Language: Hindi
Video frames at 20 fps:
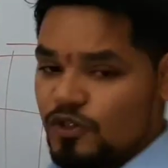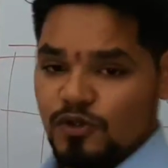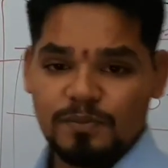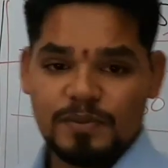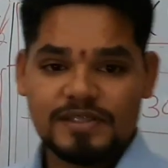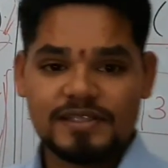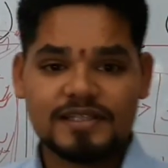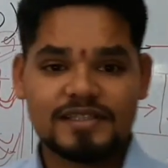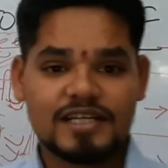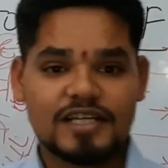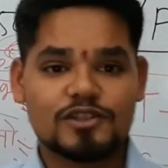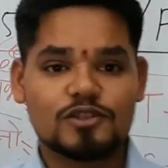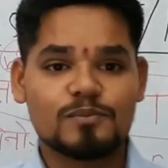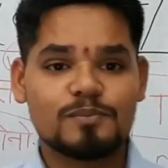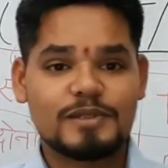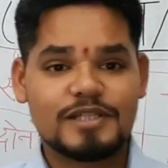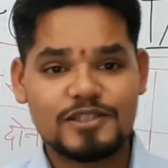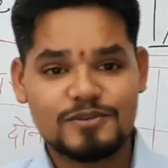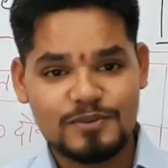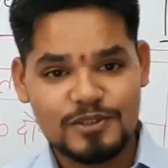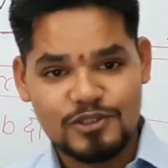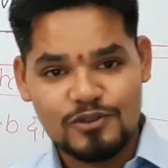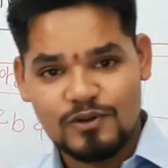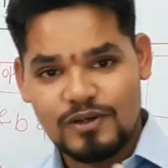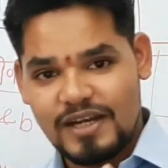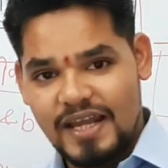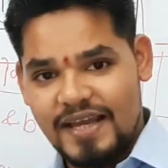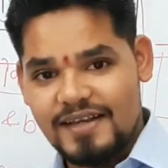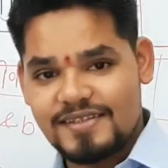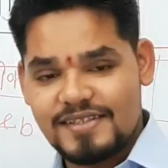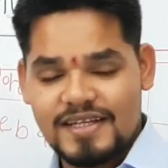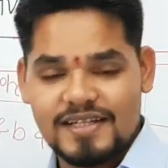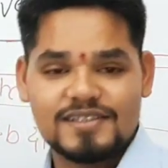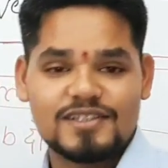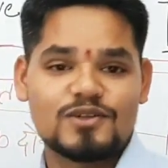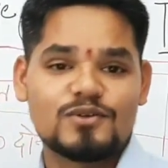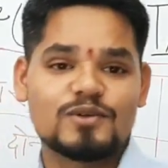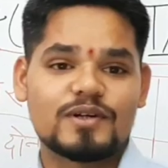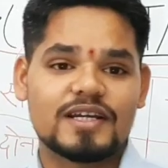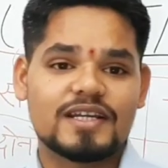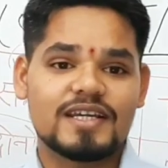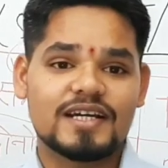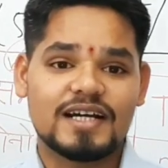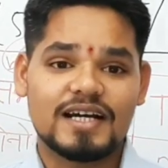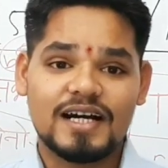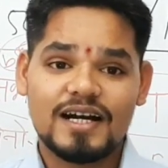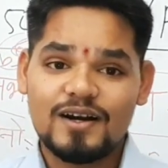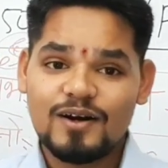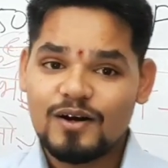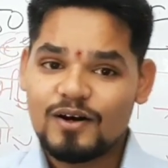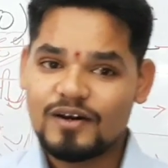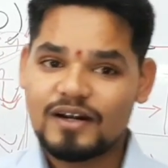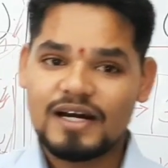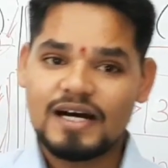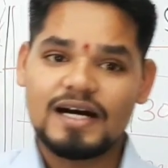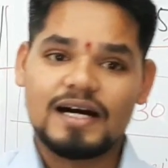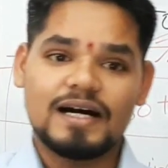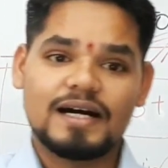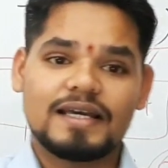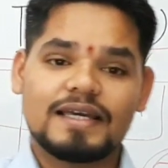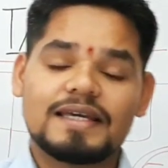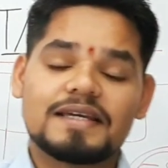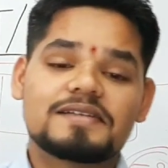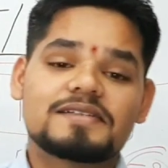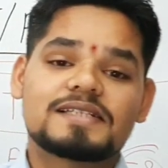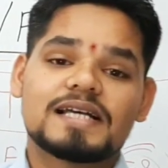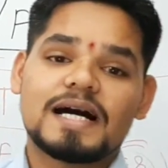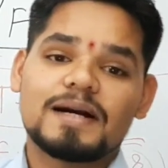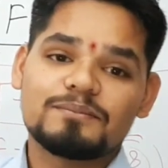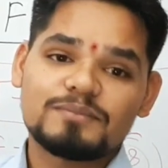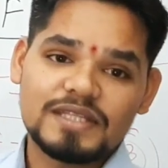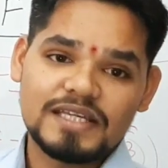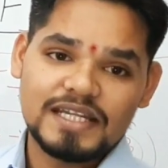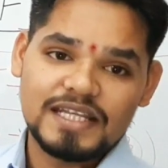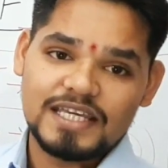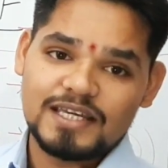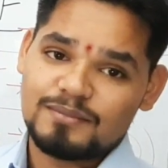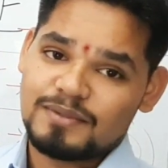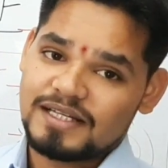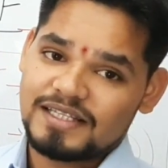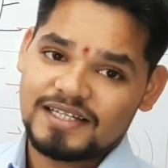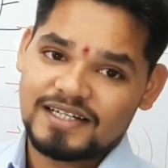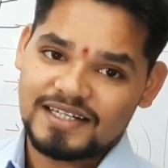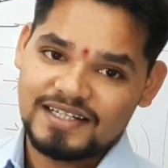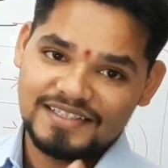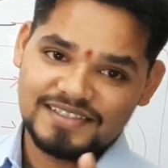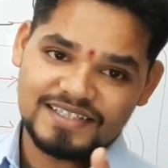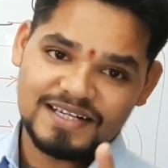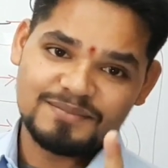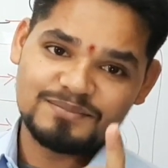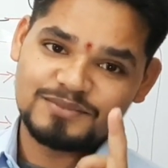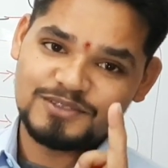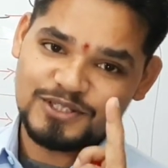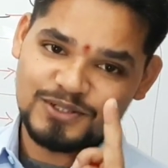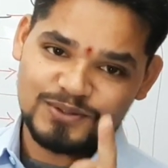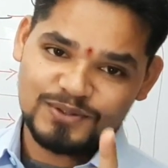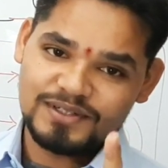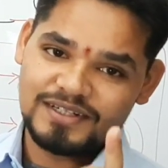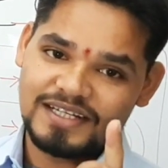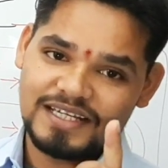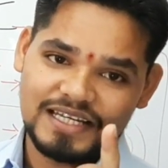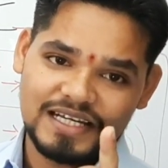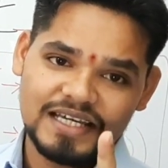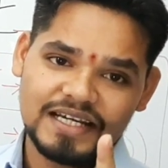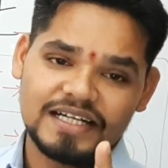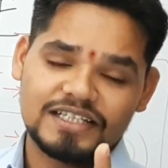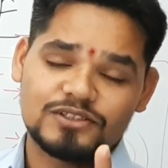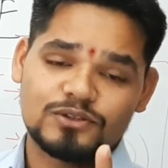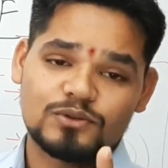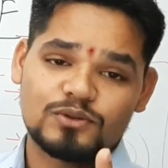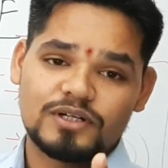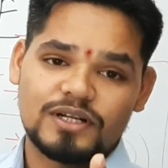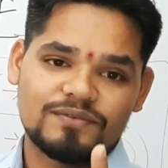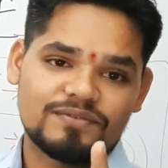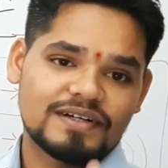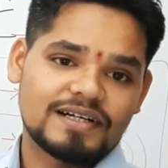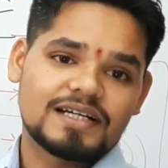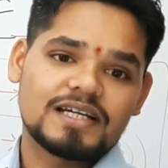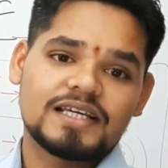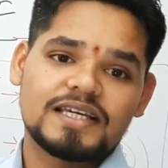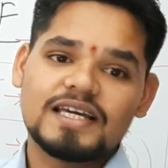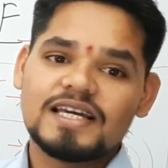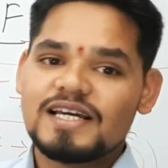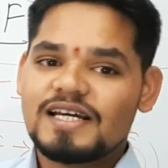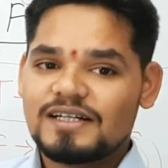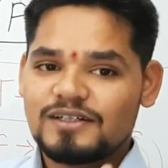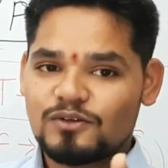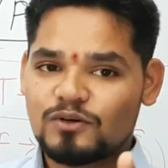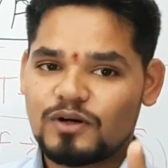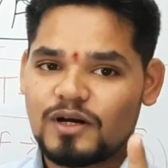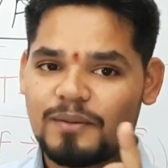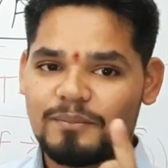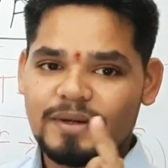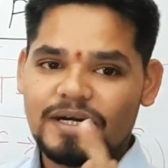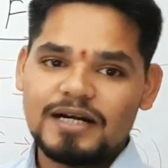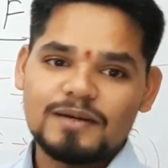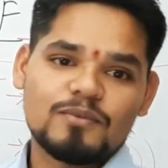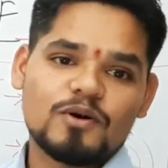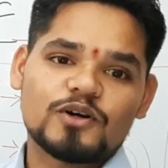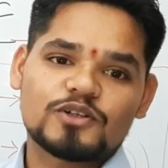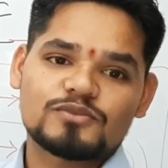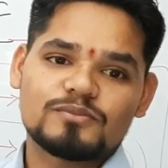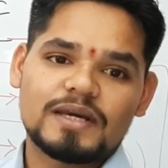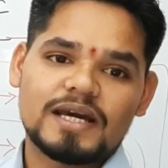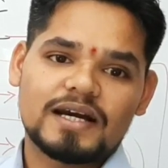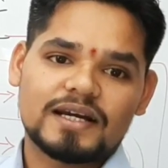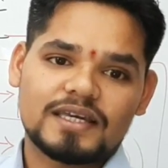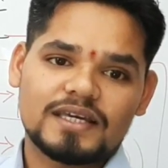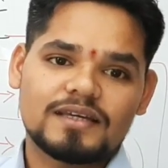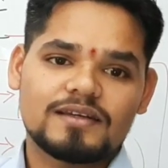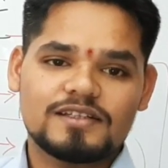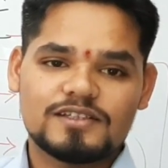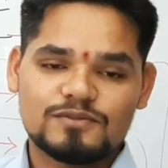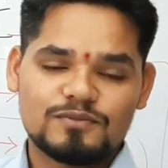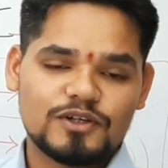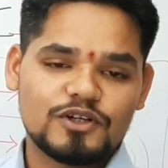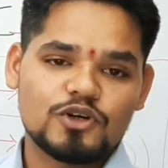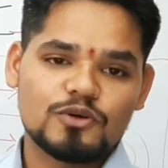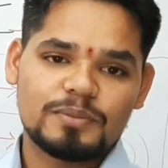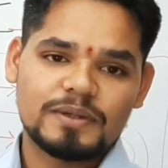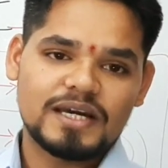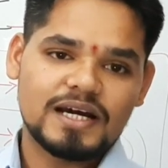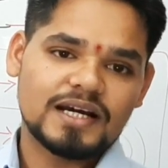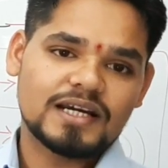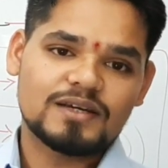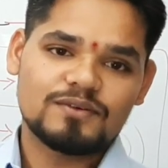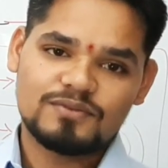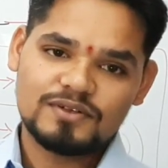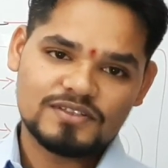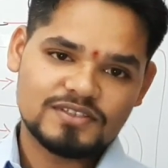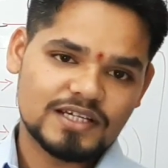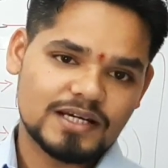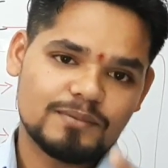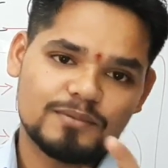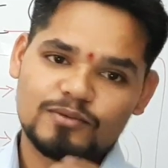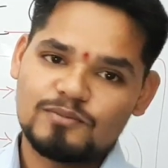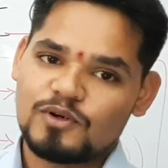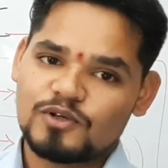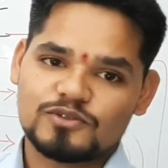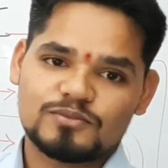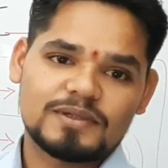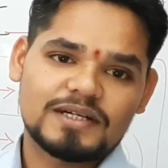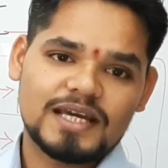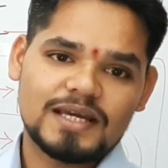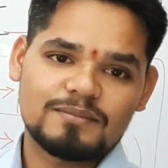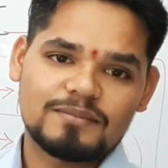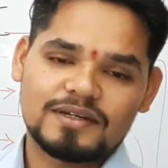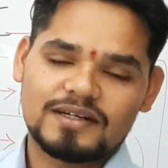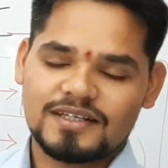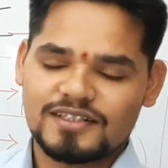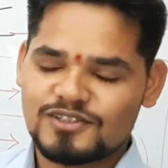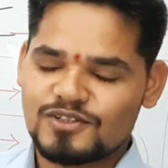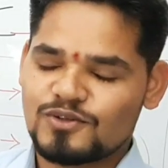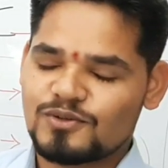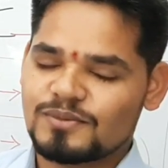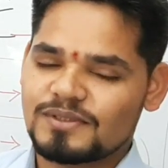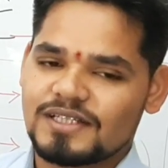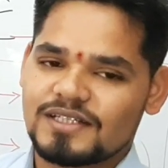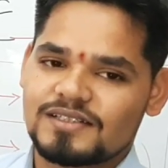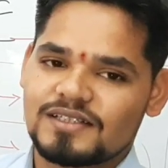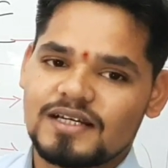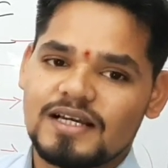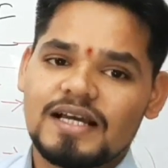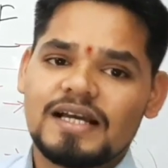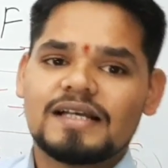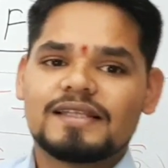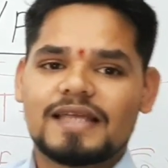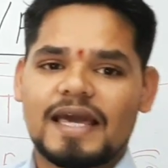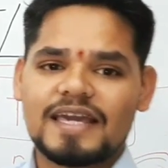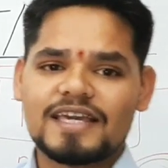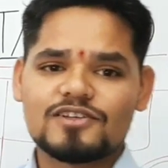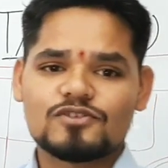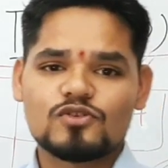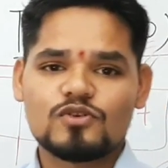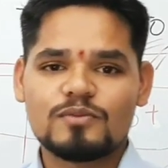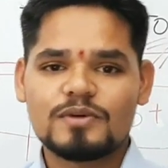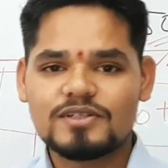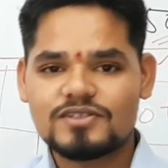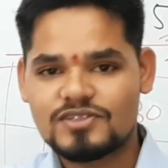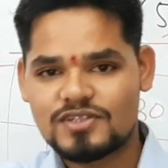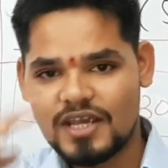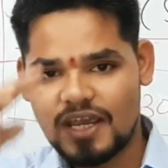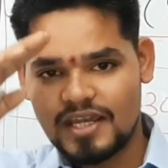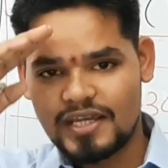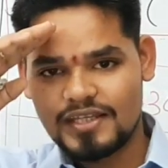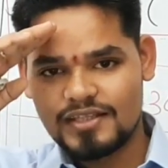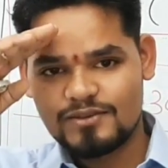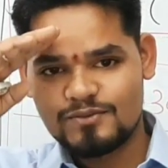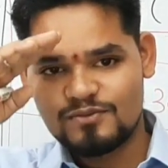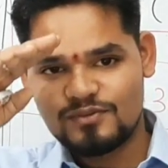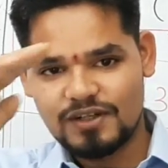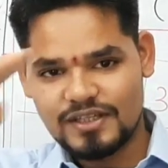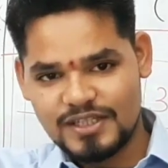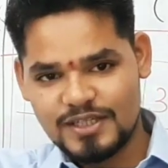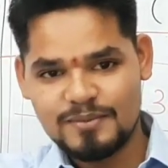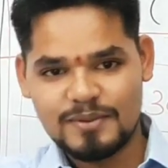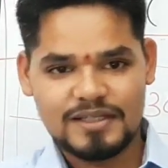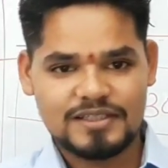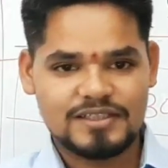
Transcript: वीडियो पसंद आए तो प्लीज वीडियो को लाइक शेयर जरूर करिएगा और हाँ एग्जाम देने के बाद अगर एग्जाम जरूर निकलेगा जरूर डेफिनेटली तो कमेंट बॉक्स में आके इस वीडियो पे आके फिर से कमेंट बॉक्स में टाइप करके जरूर बता दीजिए थैंक यू सो मच जय हिंद वंदे